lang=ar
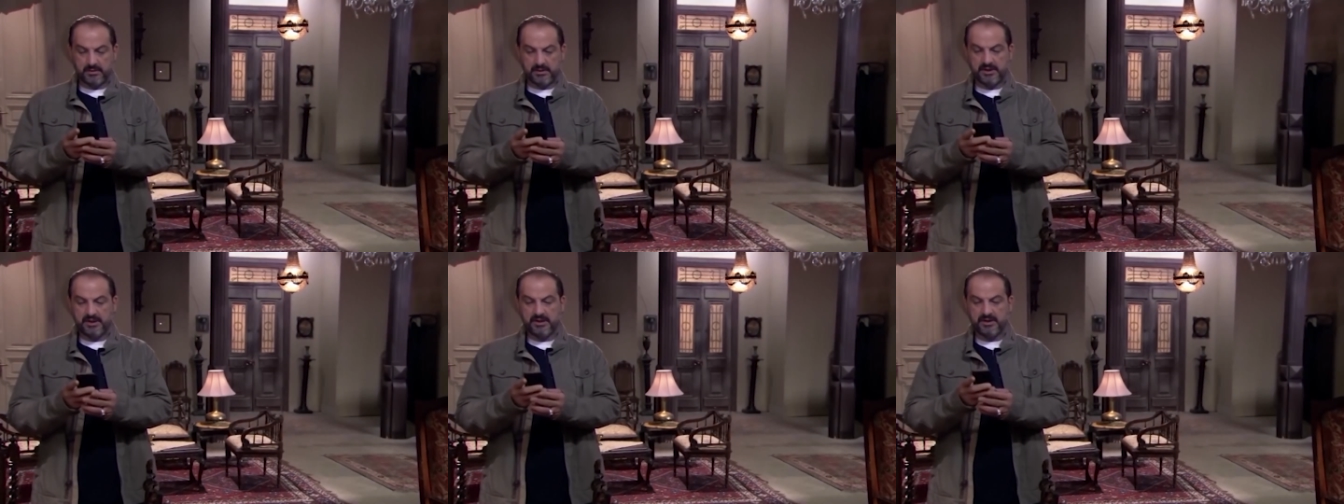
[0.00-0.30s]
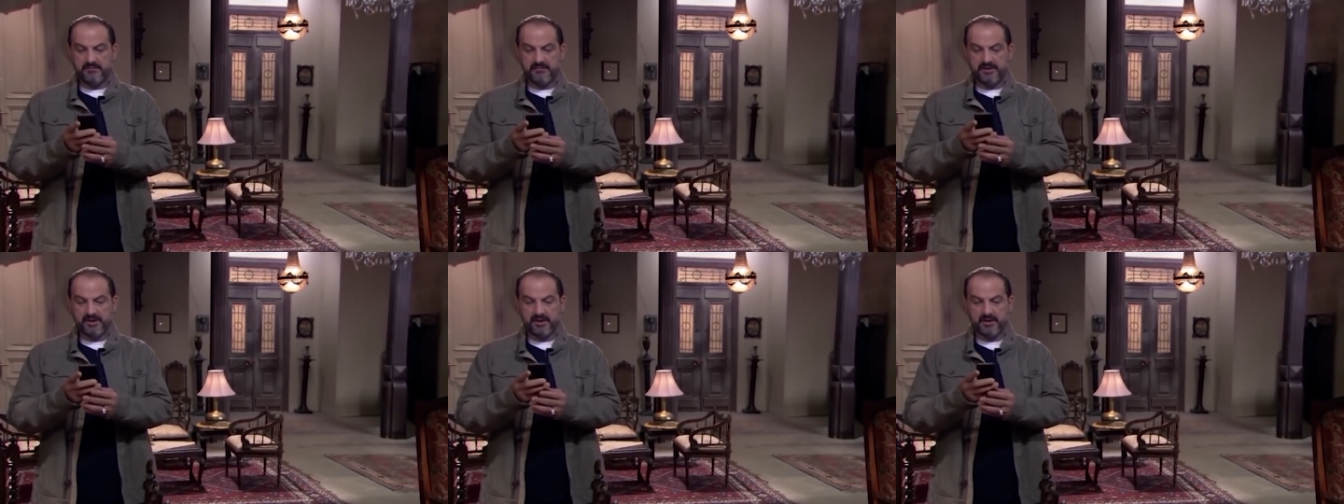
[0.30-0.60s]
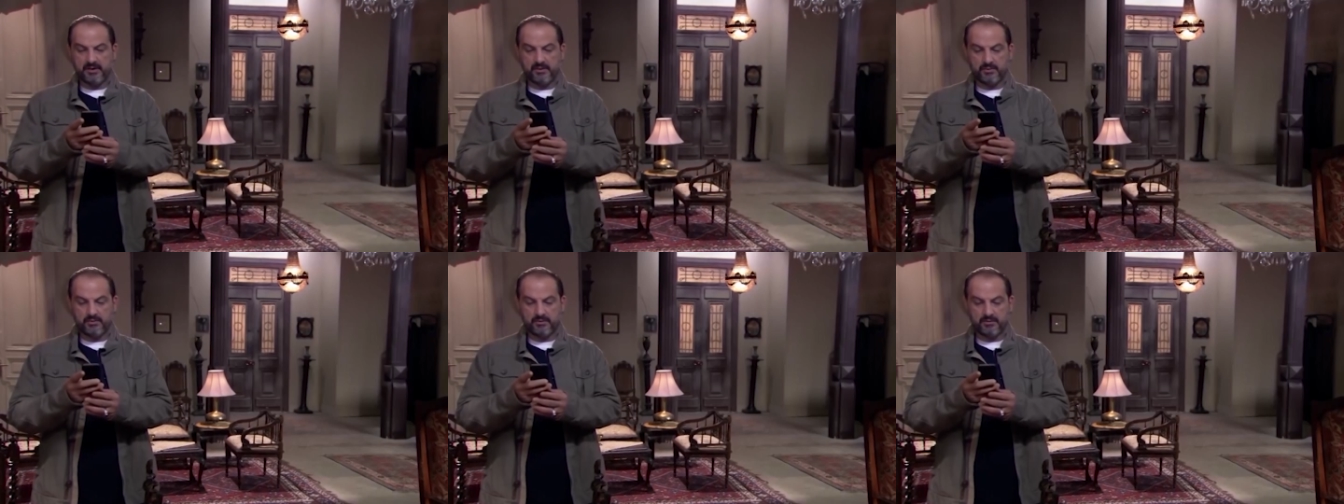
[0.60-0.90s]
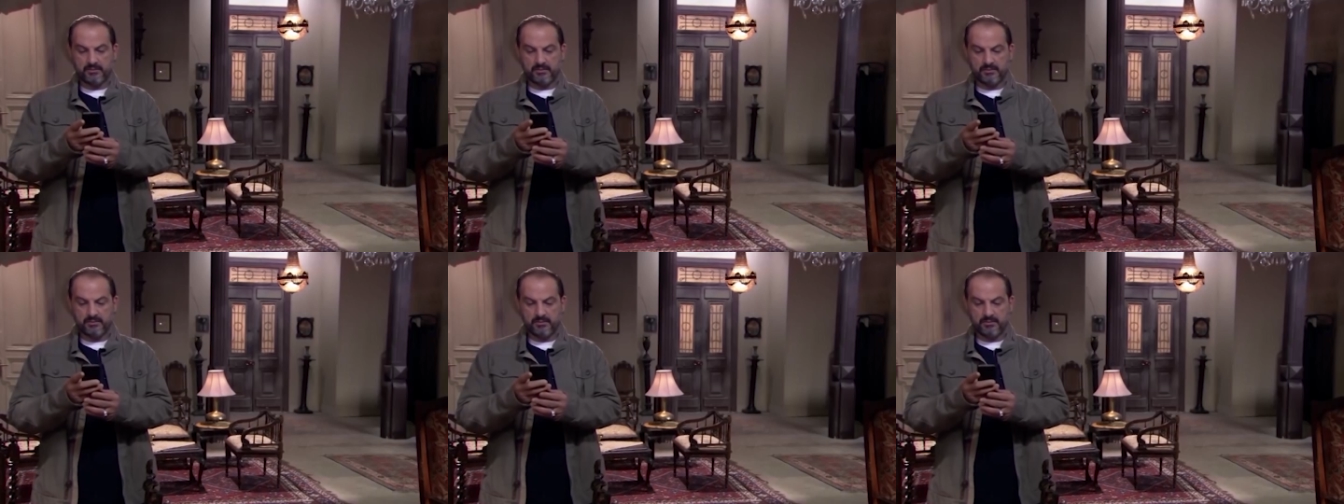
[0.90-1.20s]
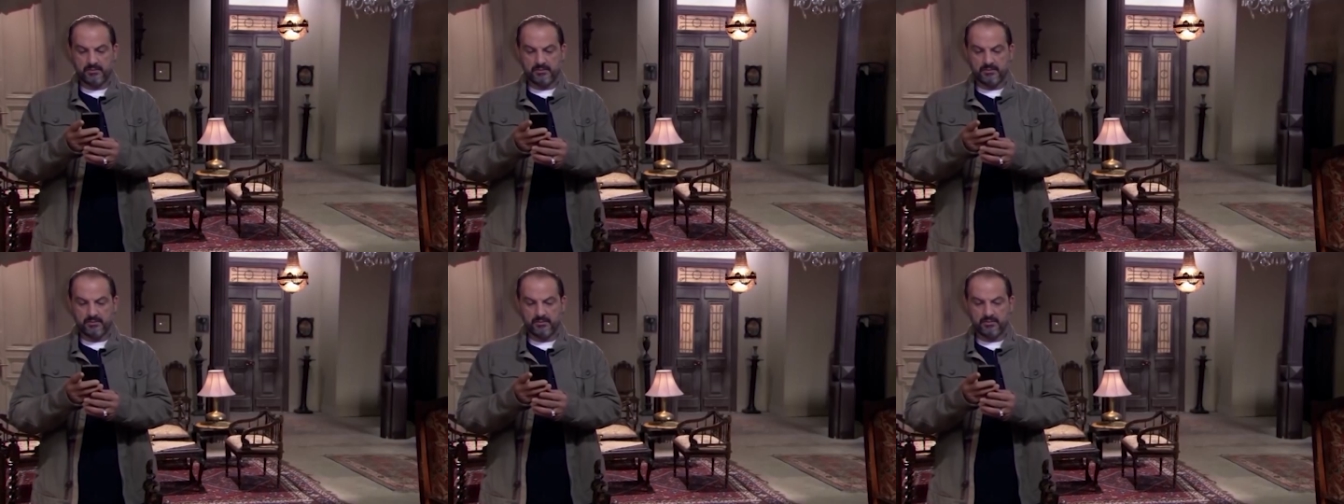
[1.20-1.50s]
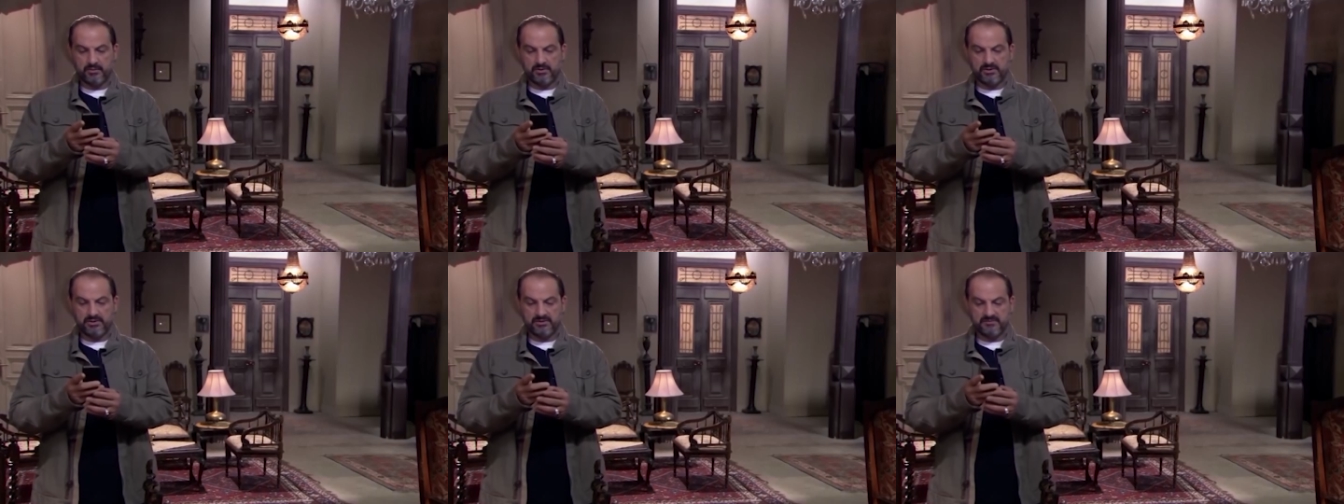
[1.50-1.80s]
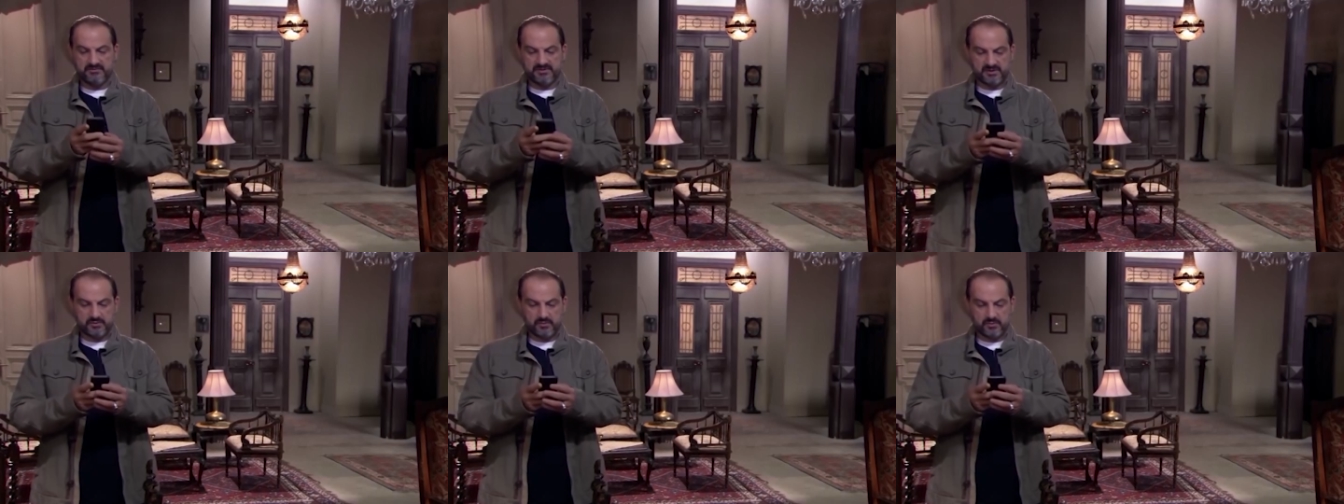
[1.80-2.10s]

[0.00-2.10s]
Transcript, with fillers: ايه يا ملك؟ كل دي ميس